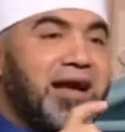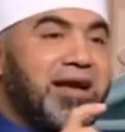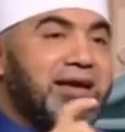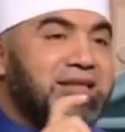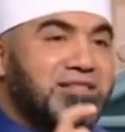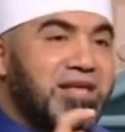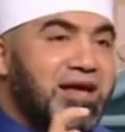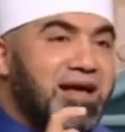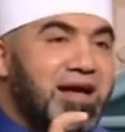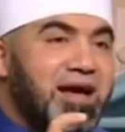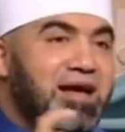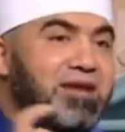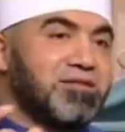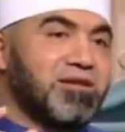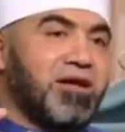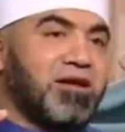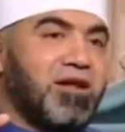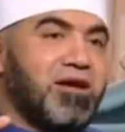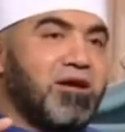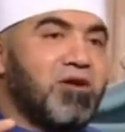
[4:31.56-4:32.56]
بجحتها
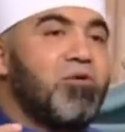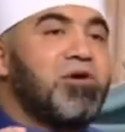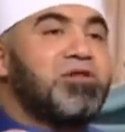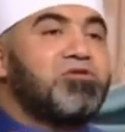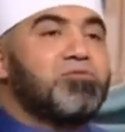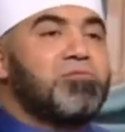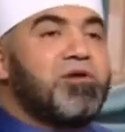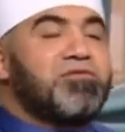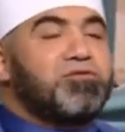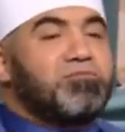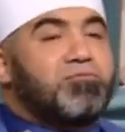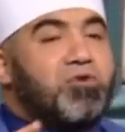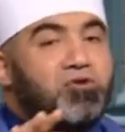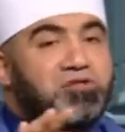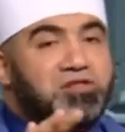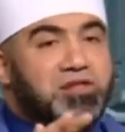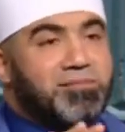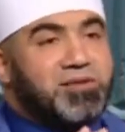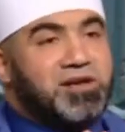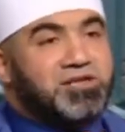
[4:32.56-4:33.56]
قالت آه. الله هو انتم ما
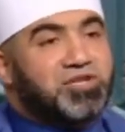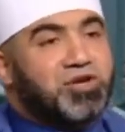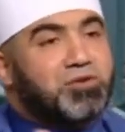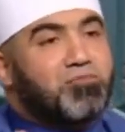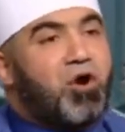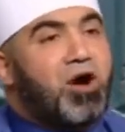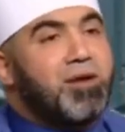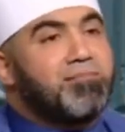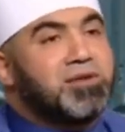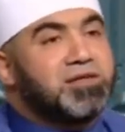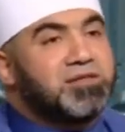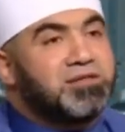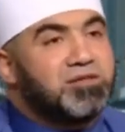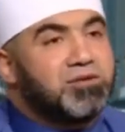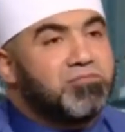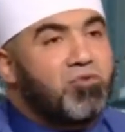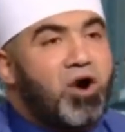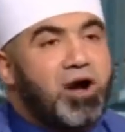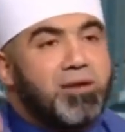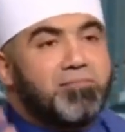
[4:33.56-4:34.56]
قدامناش غير محمد
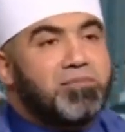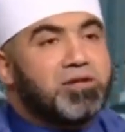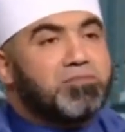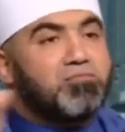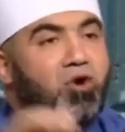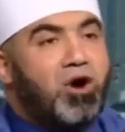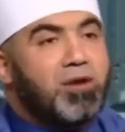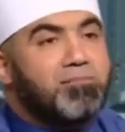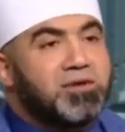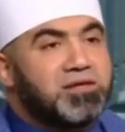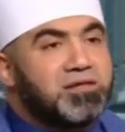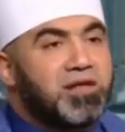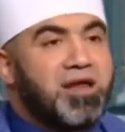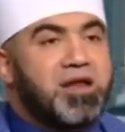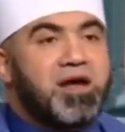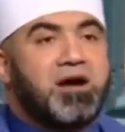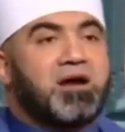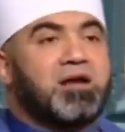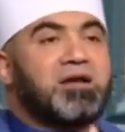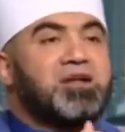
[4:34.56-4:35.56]
آه. محمد محمد
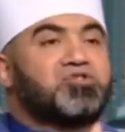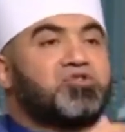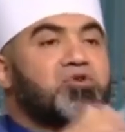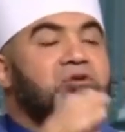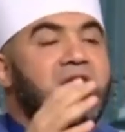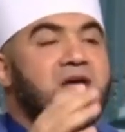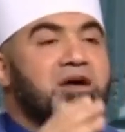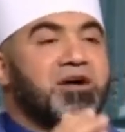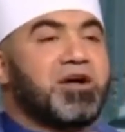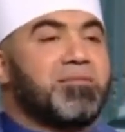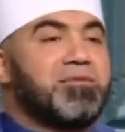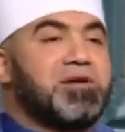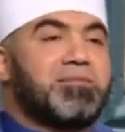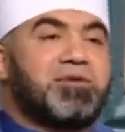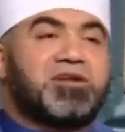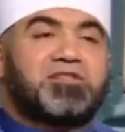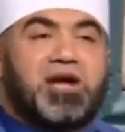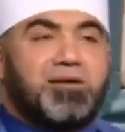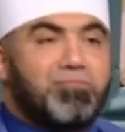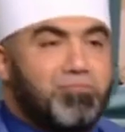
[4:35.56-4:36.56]
انا اخلصكم رغم ان هي
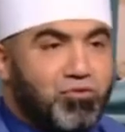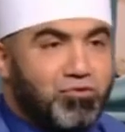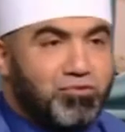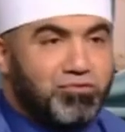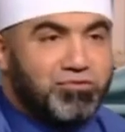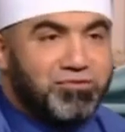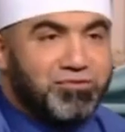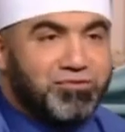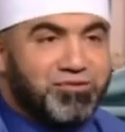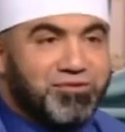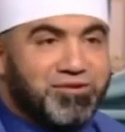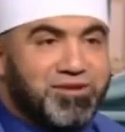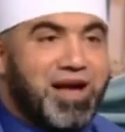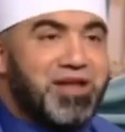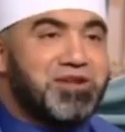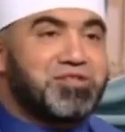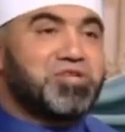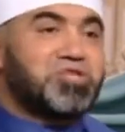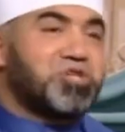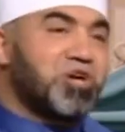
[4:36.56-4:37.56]
مرات عمه مم.
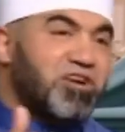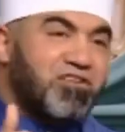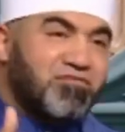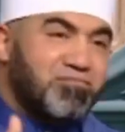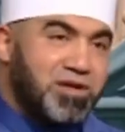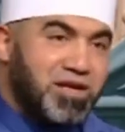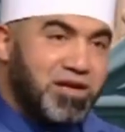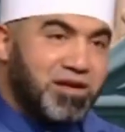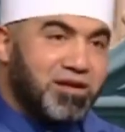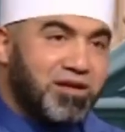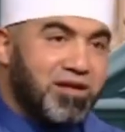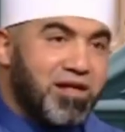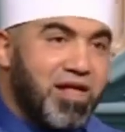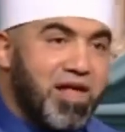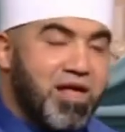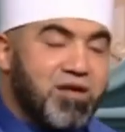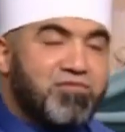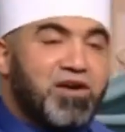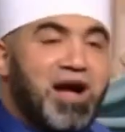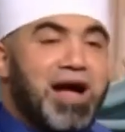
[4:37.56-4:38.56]
يعني تتشرف بيه
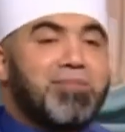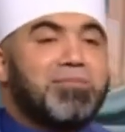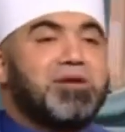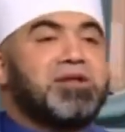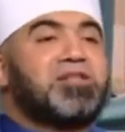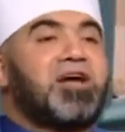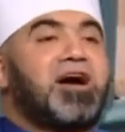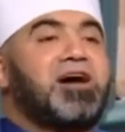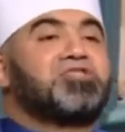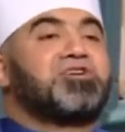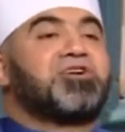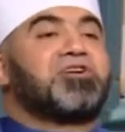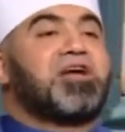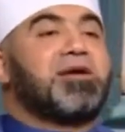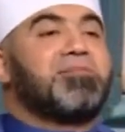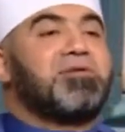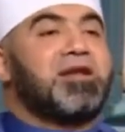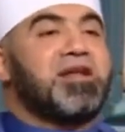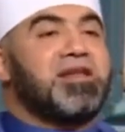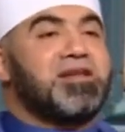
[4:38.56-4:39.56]
مم. فحملت حجر
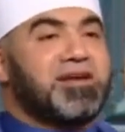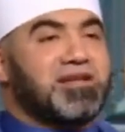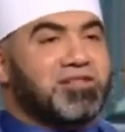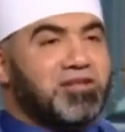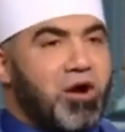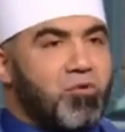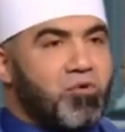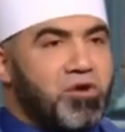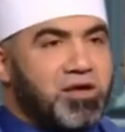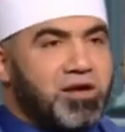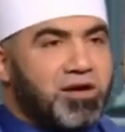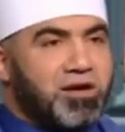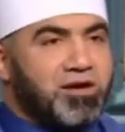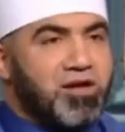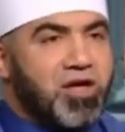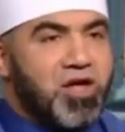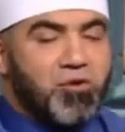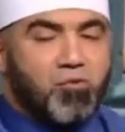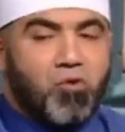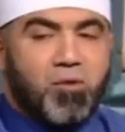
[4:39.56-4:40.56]
كبير لان كانت قويه
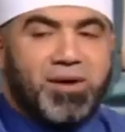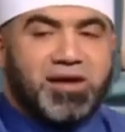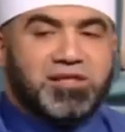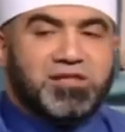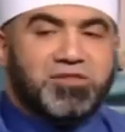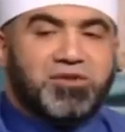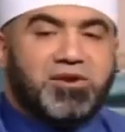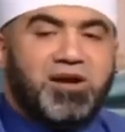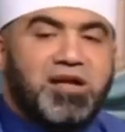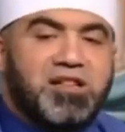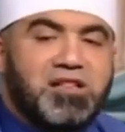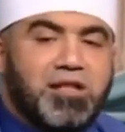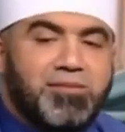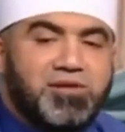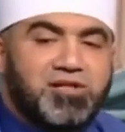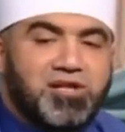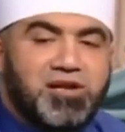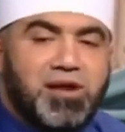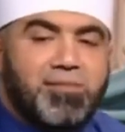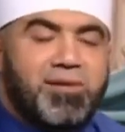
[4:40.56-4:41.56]
مم. وبعدين راحت
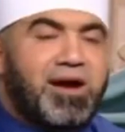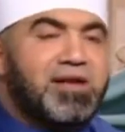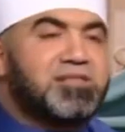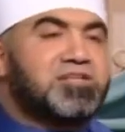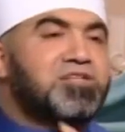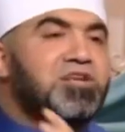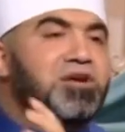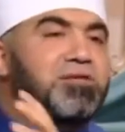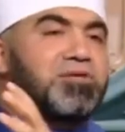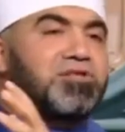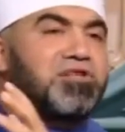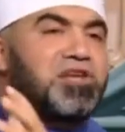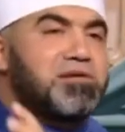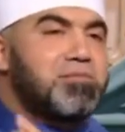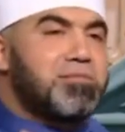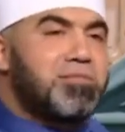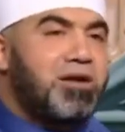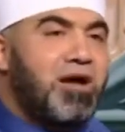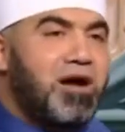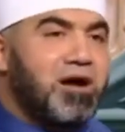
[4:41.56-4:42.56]
لبيت النبي عايزه تخبط
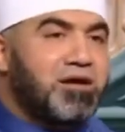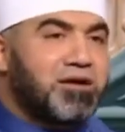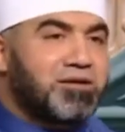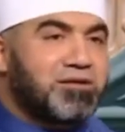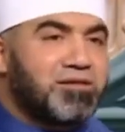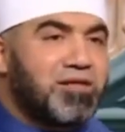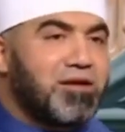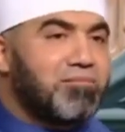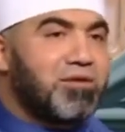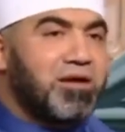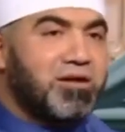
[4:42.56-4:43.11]
النبي بالحجر